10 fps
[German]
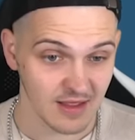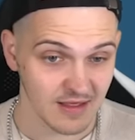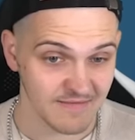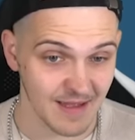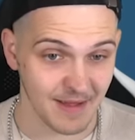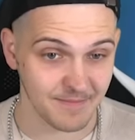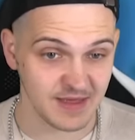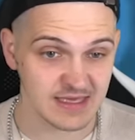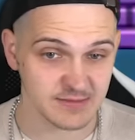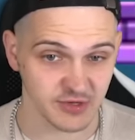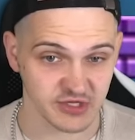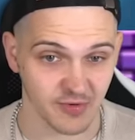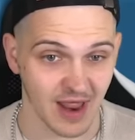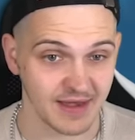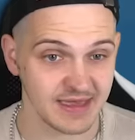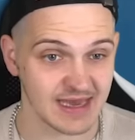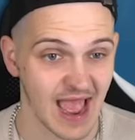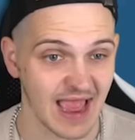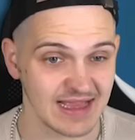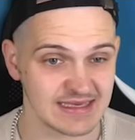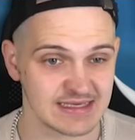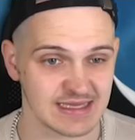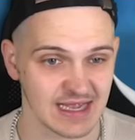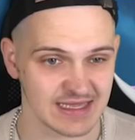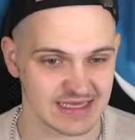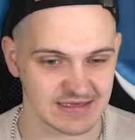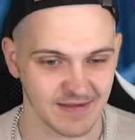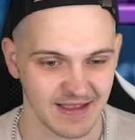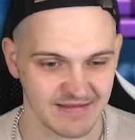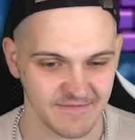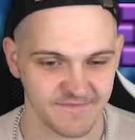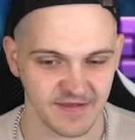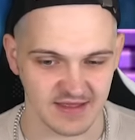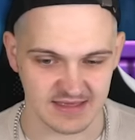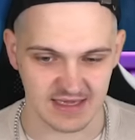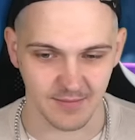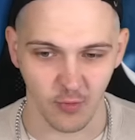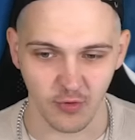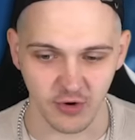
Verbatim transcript: Wir haben einen P-Switch-Run. Da ist der zweite Finstermond.